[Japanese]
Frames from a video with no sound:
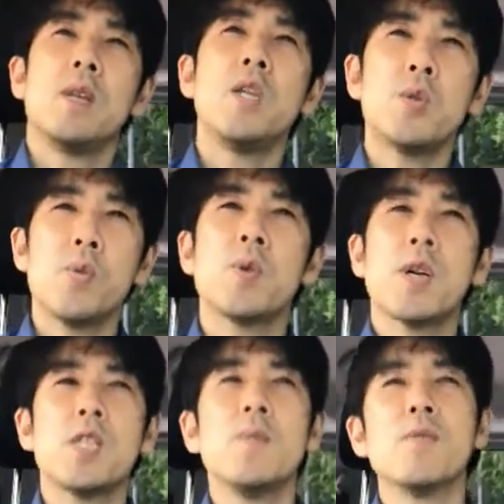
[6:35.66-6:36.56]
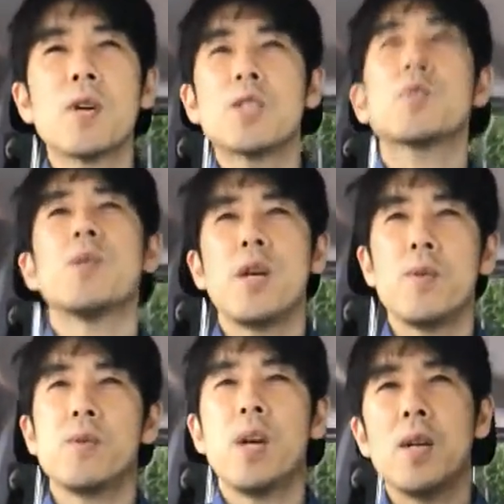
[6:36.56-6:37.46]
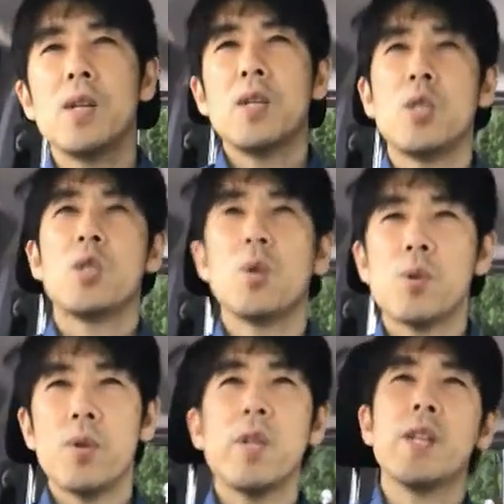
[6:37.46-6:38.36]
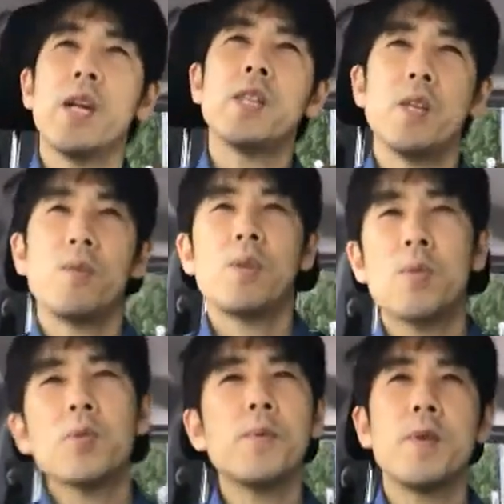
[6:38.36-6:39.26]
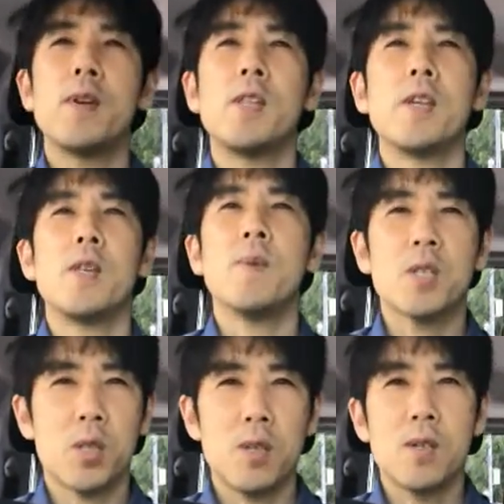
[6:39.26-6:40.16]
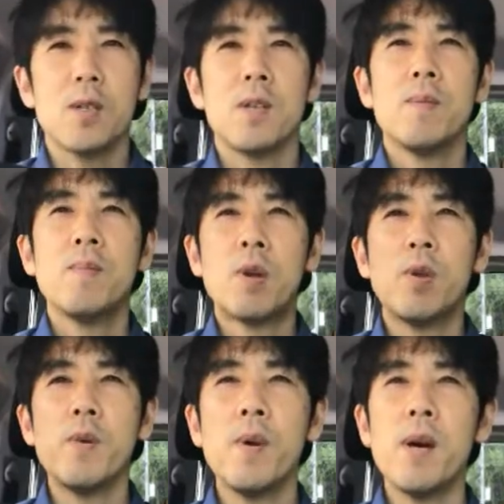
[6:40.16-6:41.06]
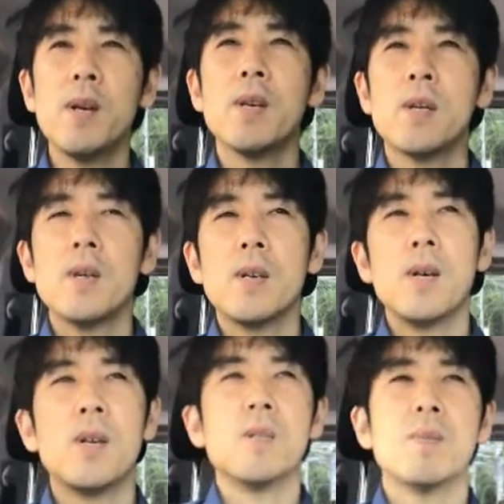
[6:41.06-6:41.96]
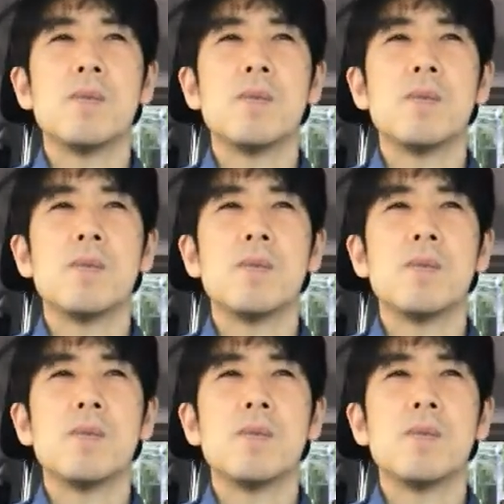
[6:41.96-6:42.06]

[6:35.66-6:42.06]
いつ噴火してもおかしくないような状況にはなっているということも言われています。まあ、これはあの